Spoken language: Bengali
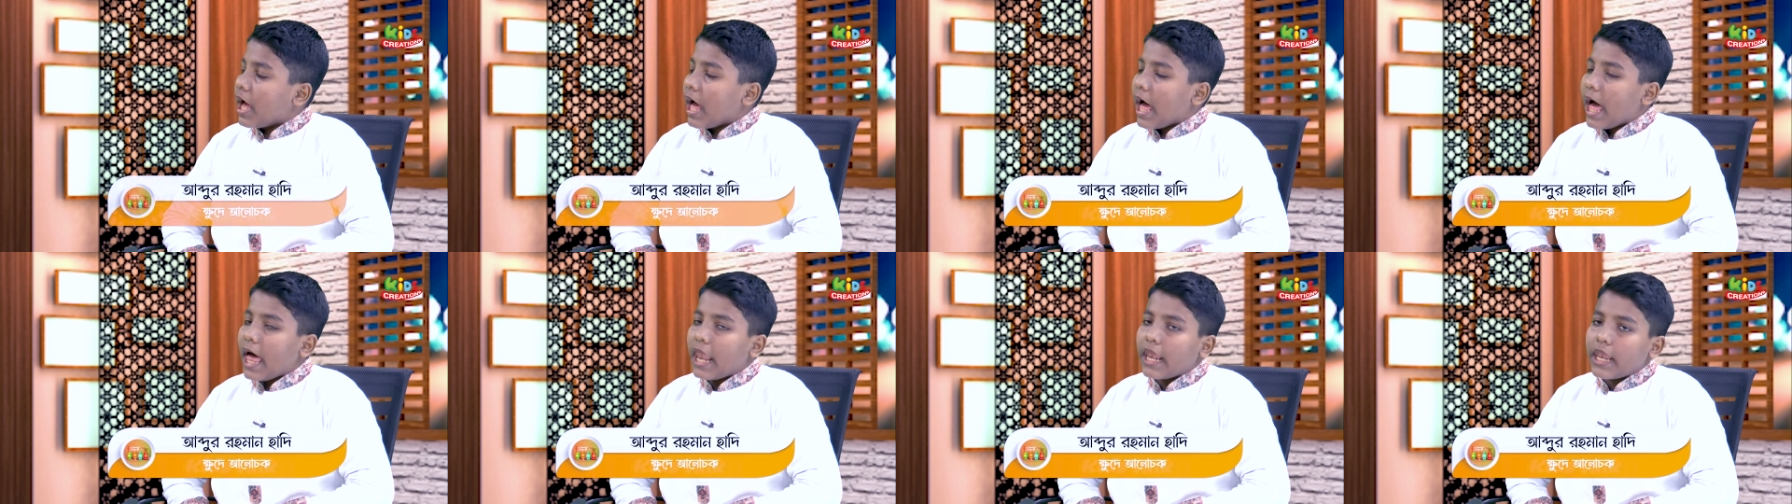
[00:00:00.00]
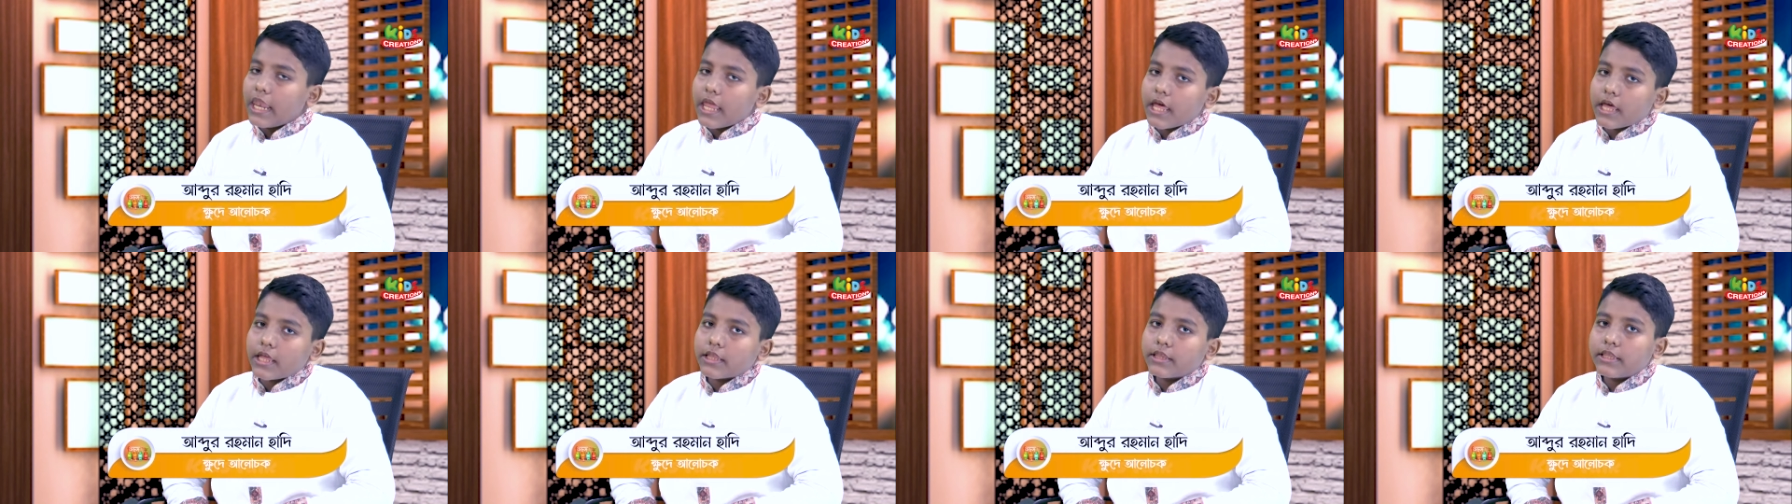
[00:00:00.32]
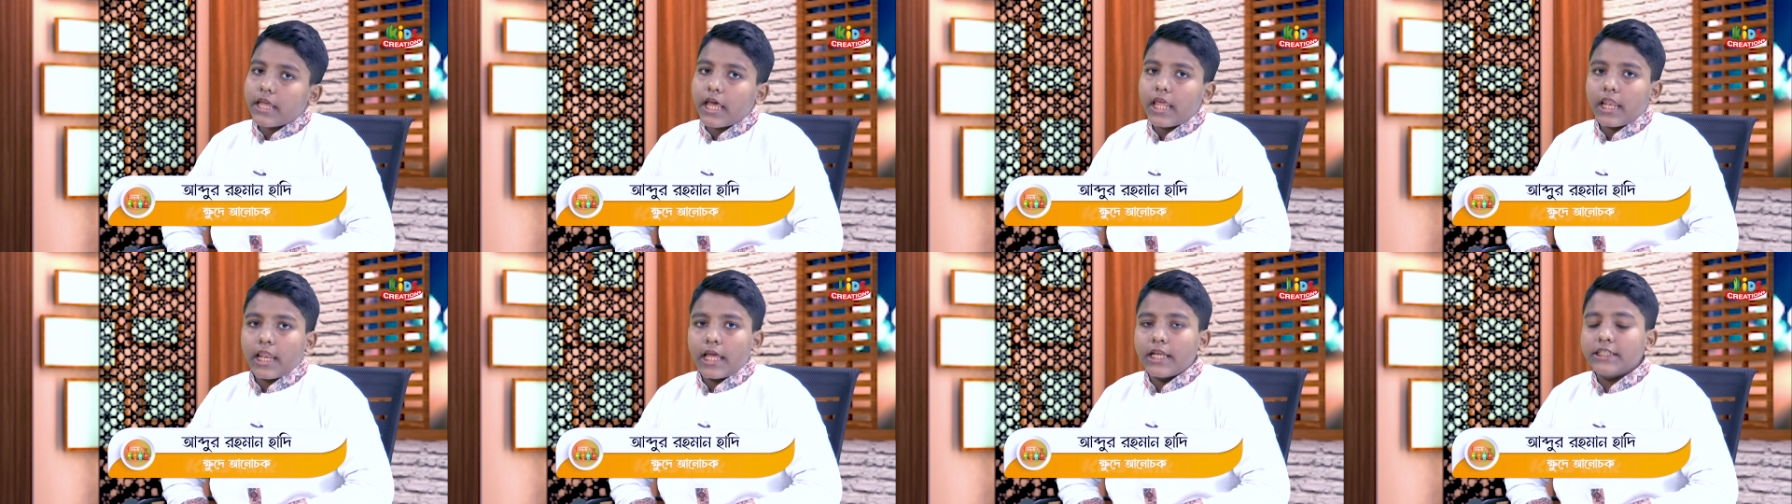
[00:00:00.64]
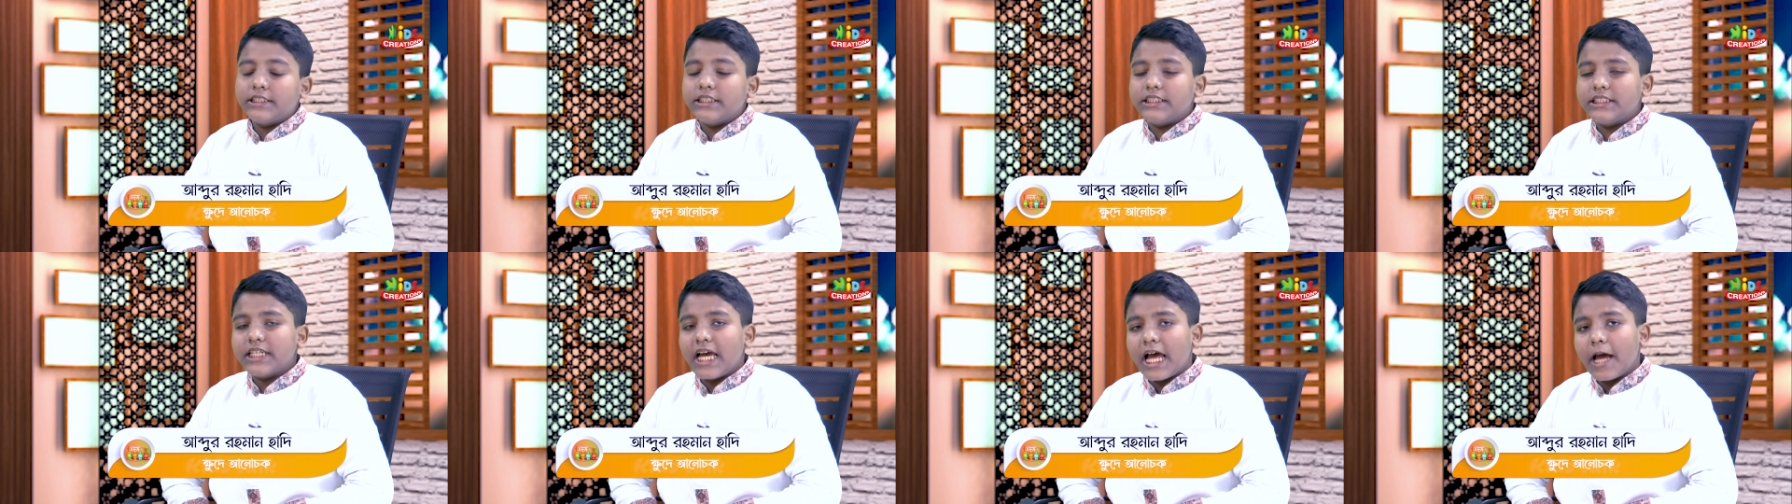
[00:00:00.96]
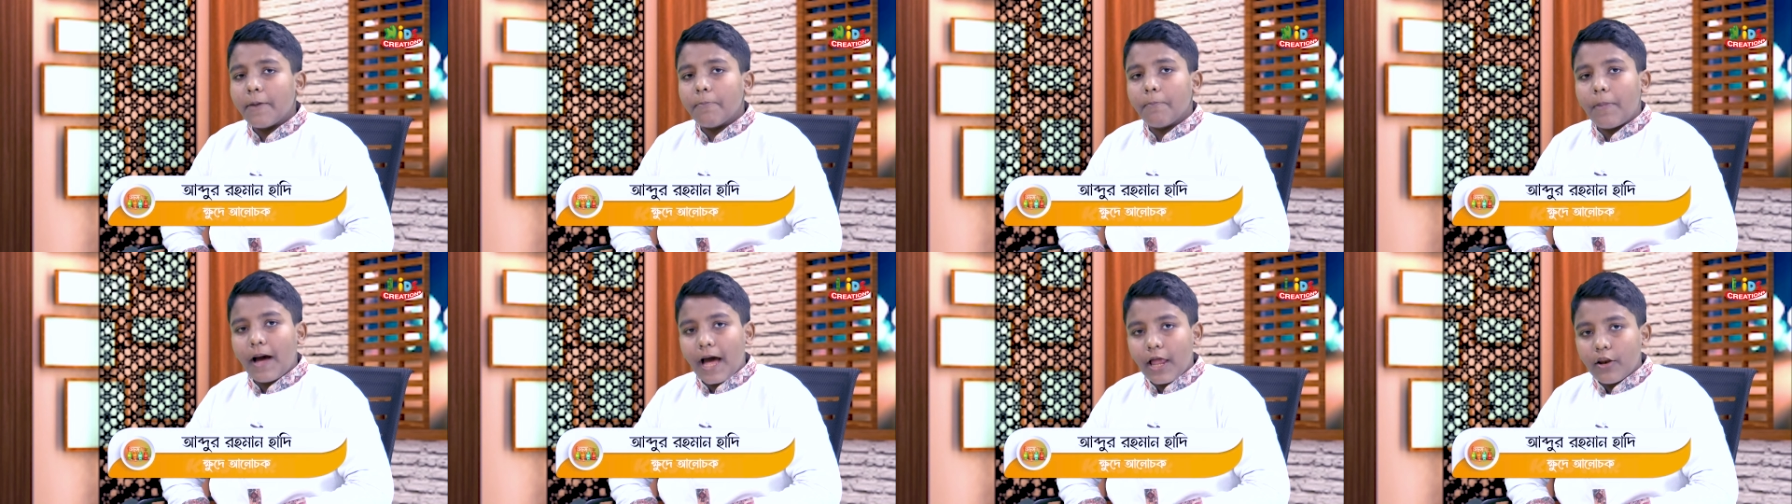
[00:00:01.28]
আল্লাহ তালা যা
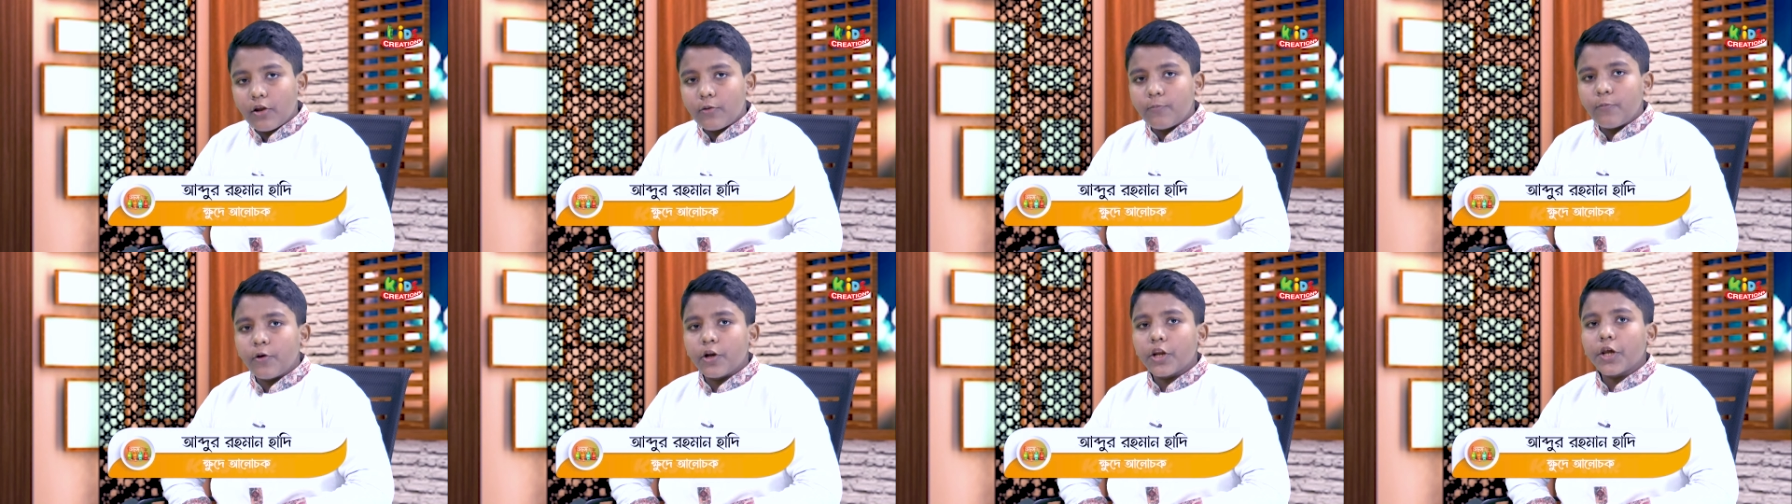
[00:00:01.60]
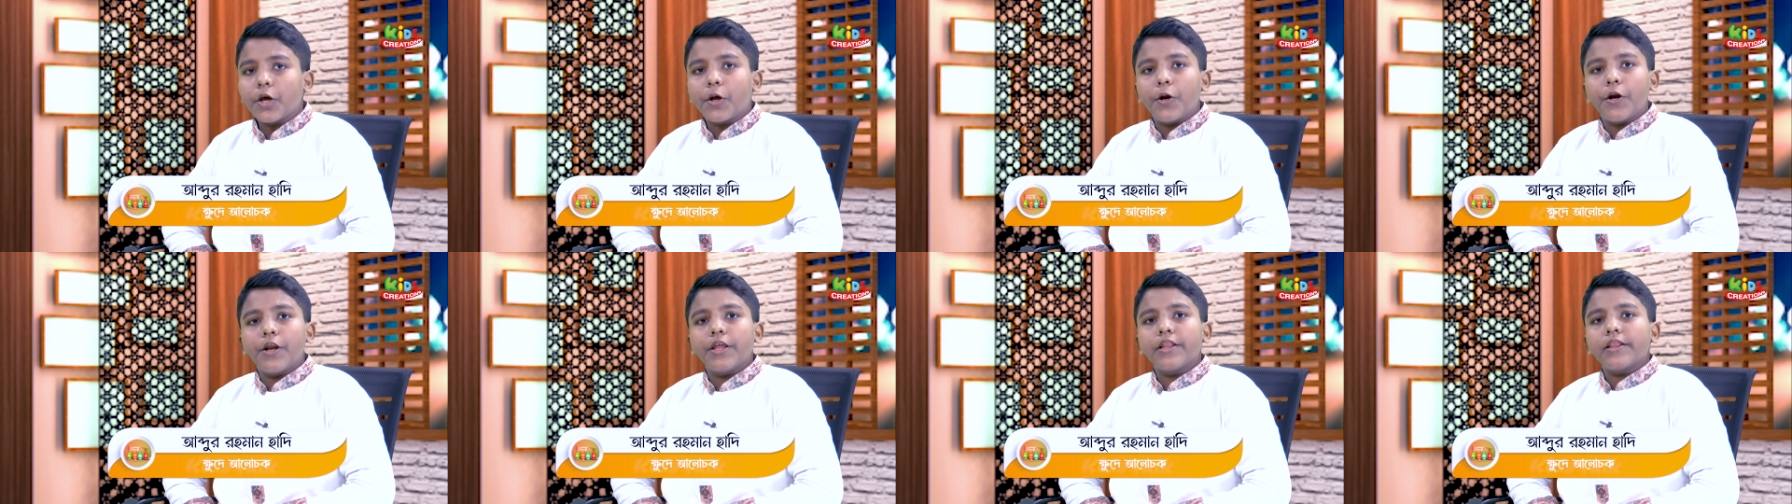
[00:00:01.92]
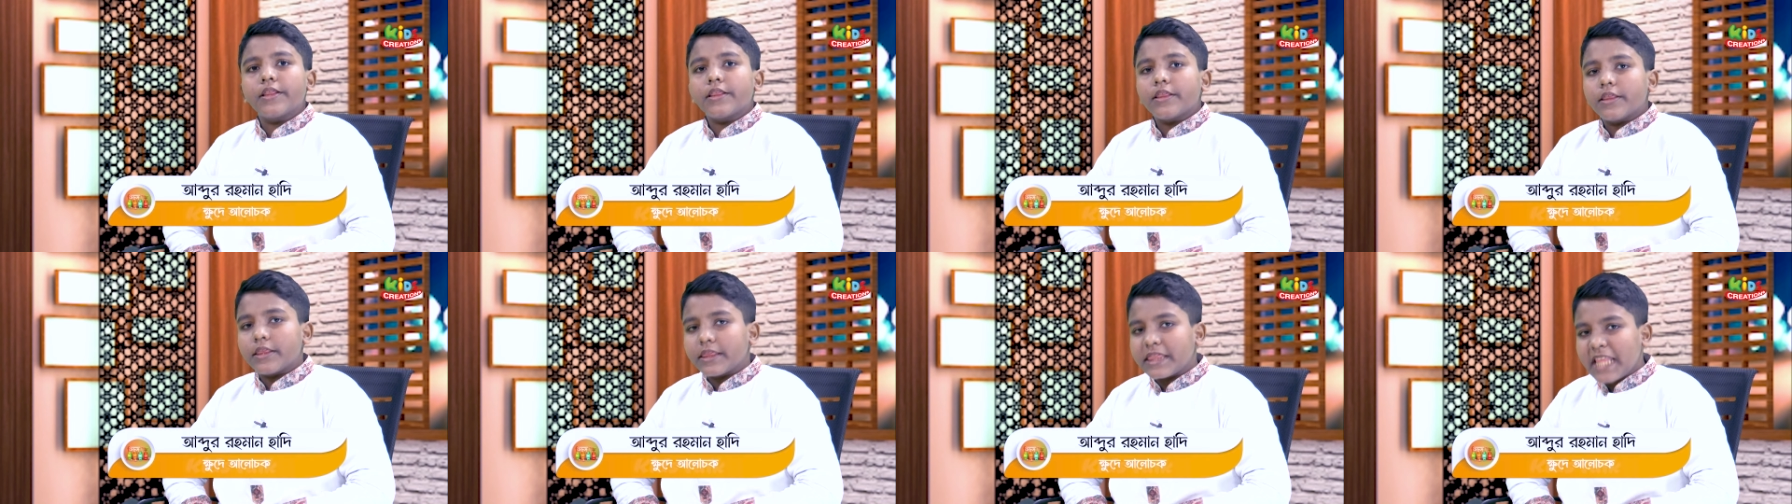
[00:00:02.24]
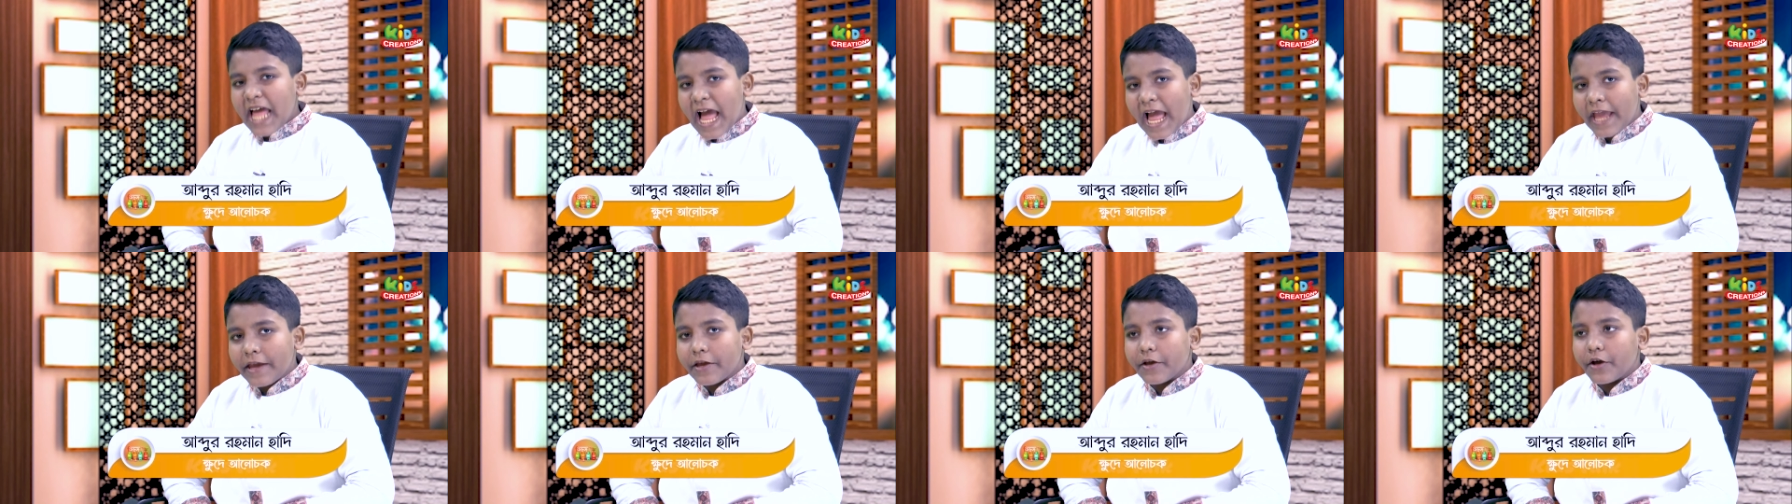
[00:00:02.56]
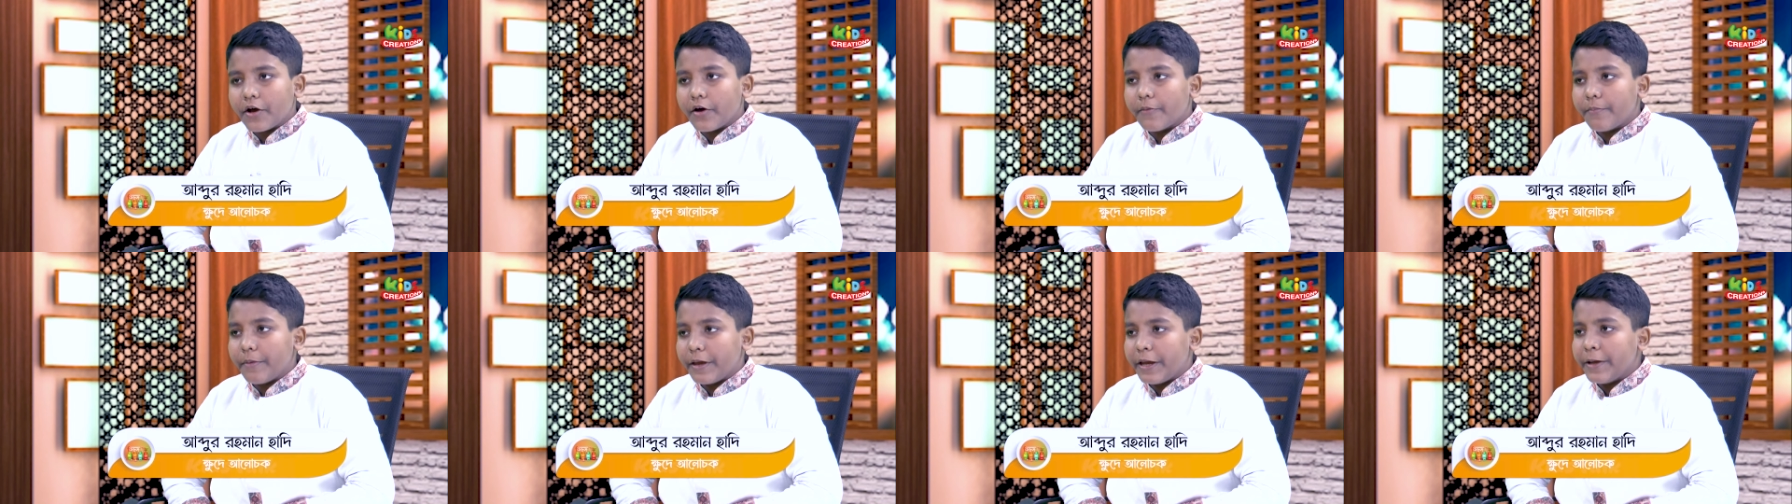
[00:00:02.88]
ভালো মনে করে তাই
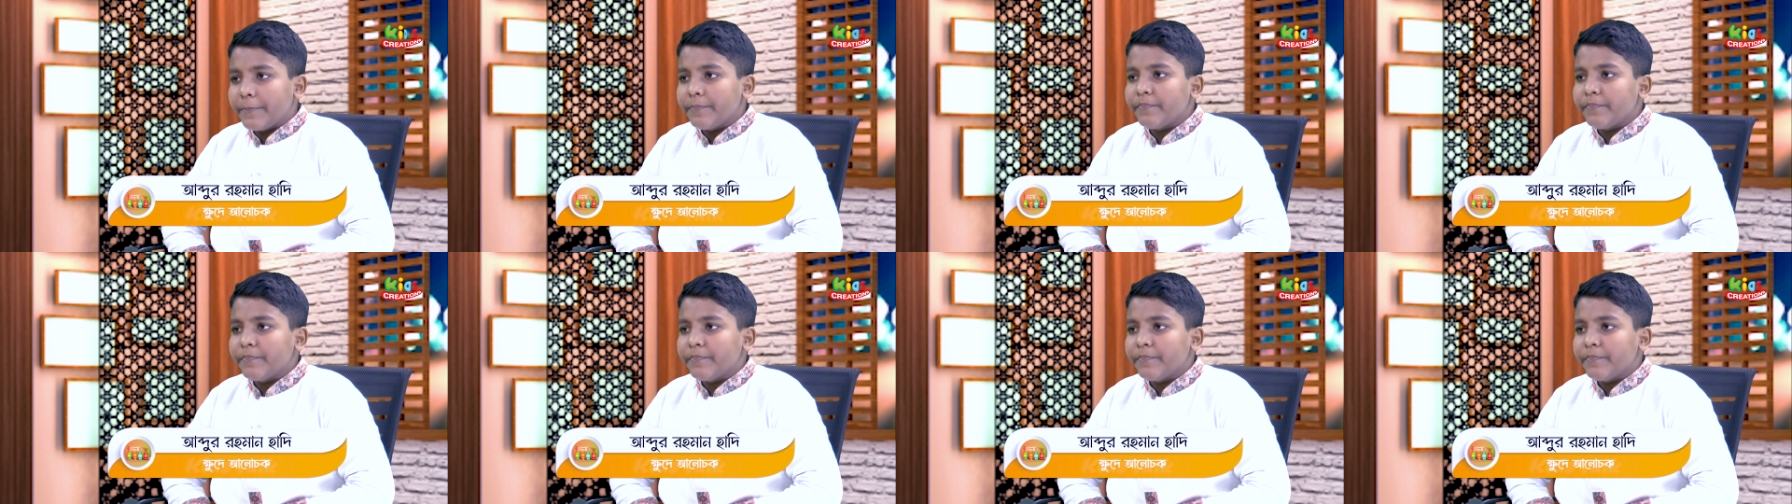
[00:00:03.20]
হবে